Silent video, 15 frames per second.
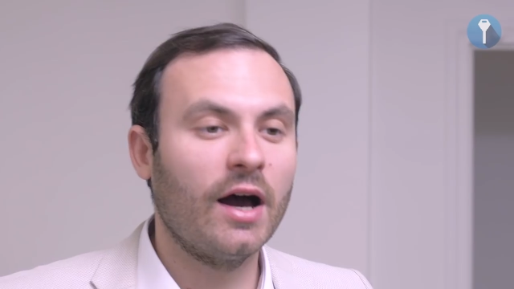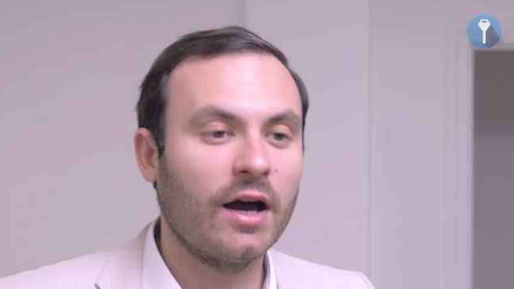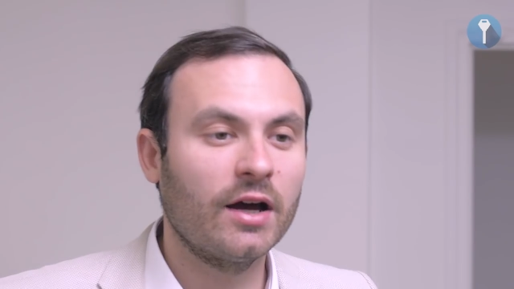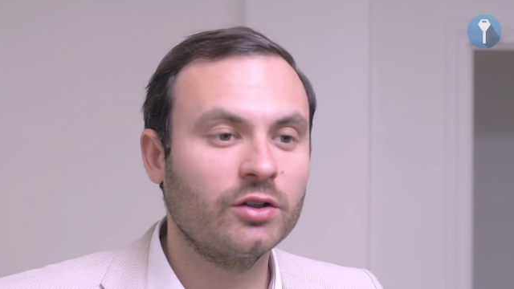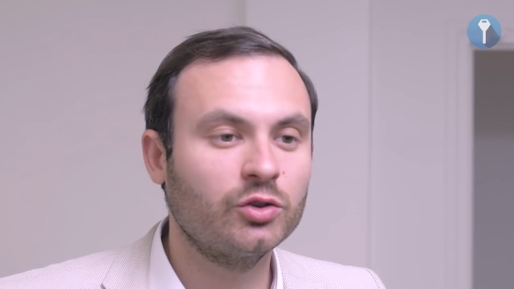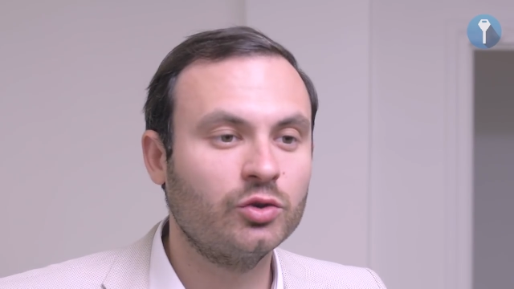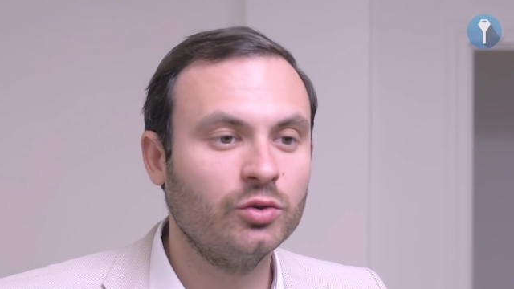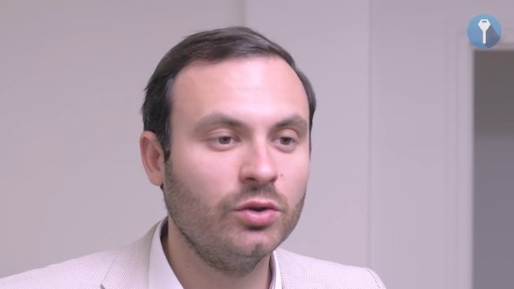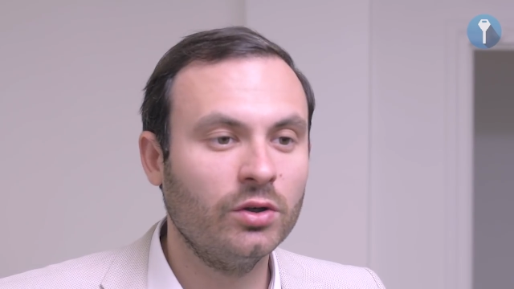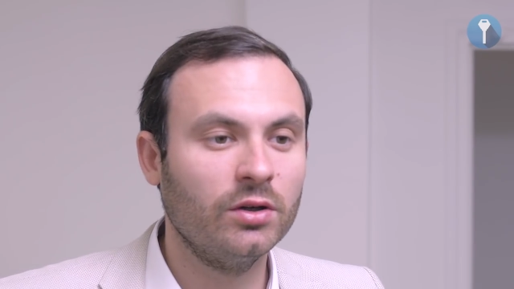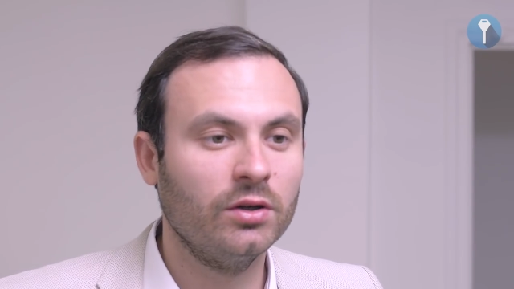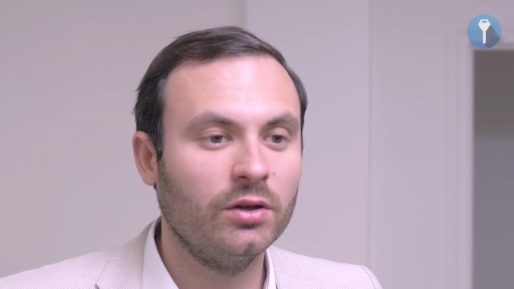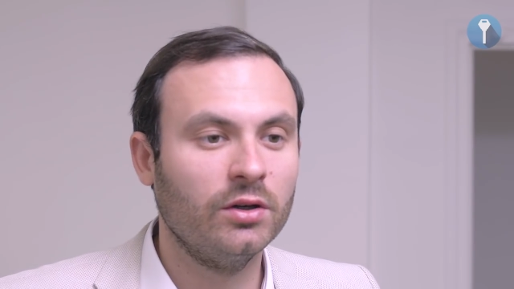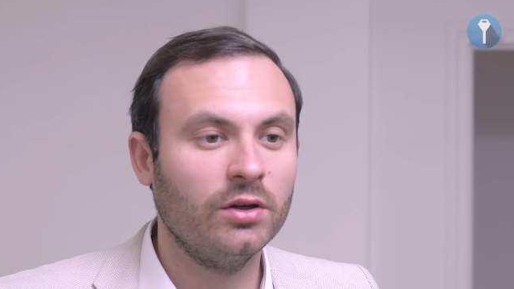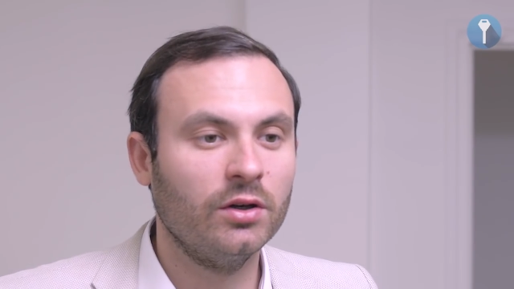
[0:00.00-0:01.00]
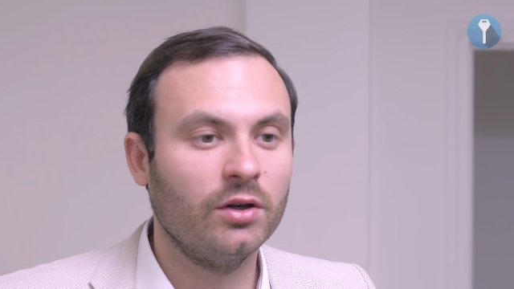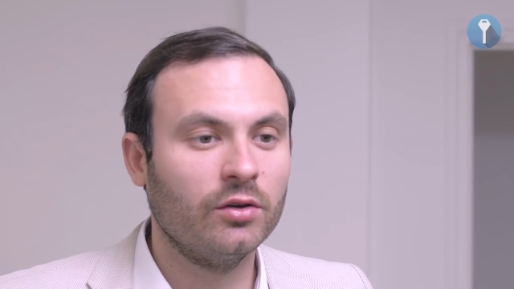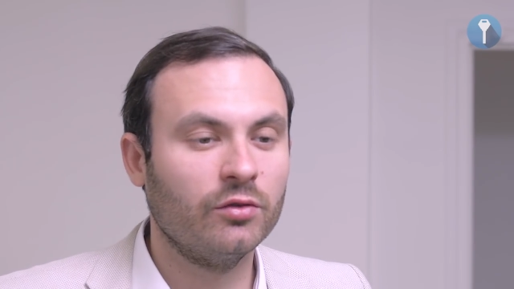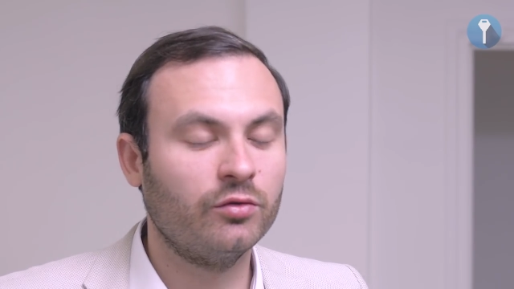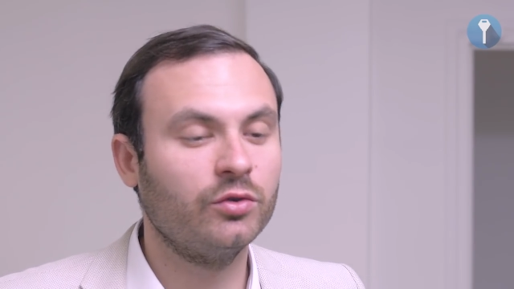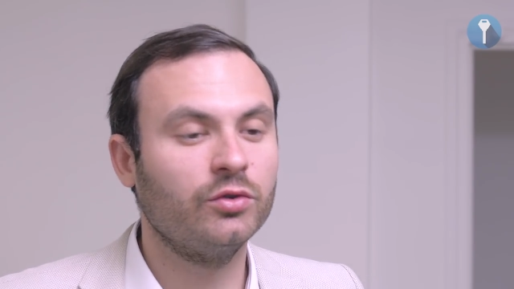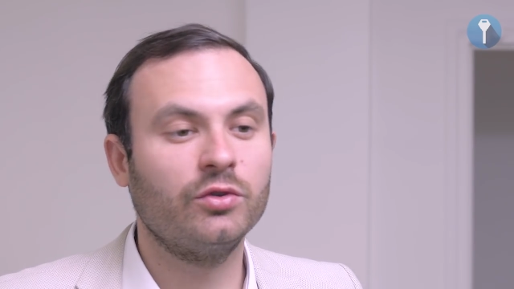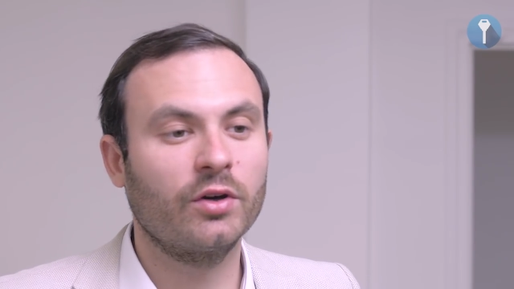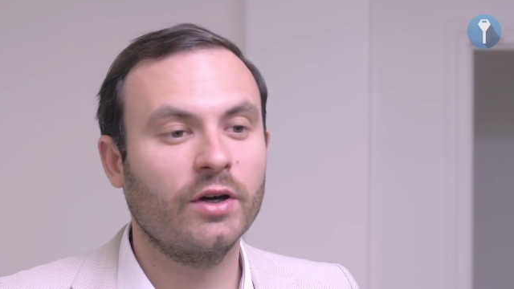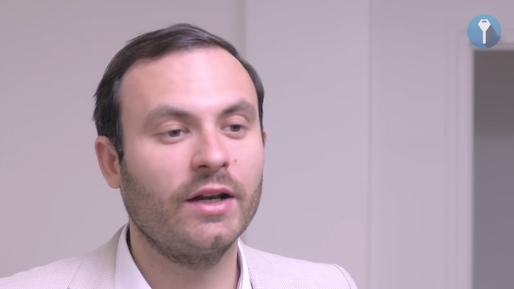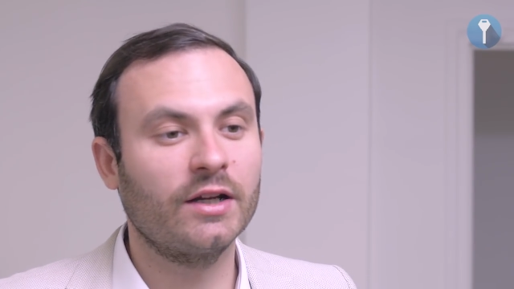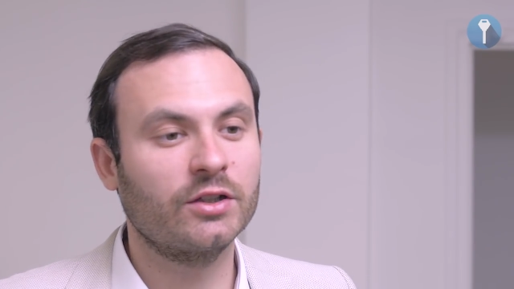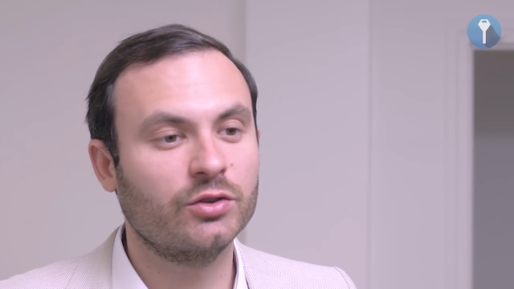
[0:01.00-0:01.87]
un jour, vous aurez la